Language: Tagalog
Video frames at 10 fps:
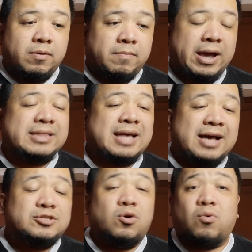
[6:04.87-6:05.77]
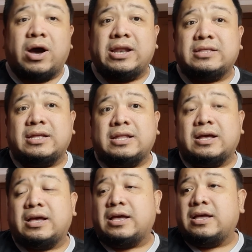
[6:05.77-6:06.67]
maitaas yung quality
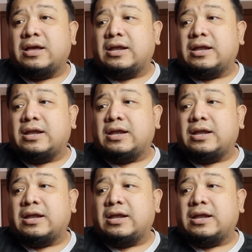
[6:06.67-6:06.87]
ng uh,